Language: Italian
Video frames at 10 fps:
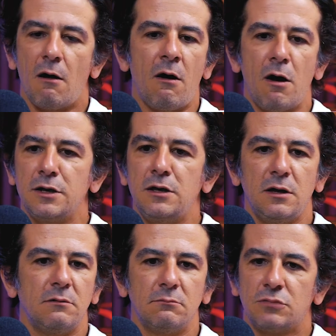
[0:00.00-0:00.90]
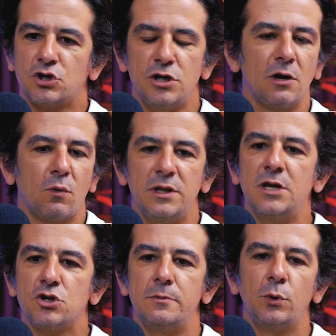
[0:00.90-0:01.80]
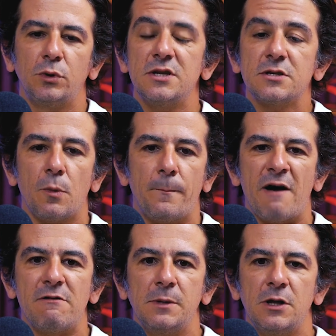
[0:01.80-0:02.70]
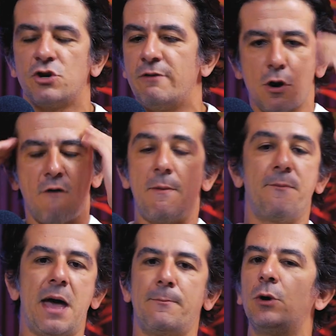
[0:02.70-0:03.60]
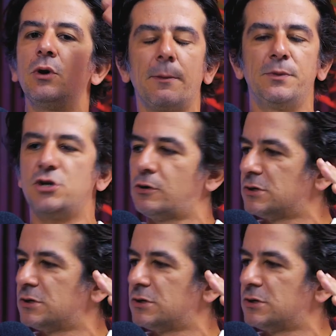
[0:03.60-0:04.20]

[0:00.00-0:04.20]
ogni 5-10 minuti stoppava e mi diceva no vabbè ma non capisci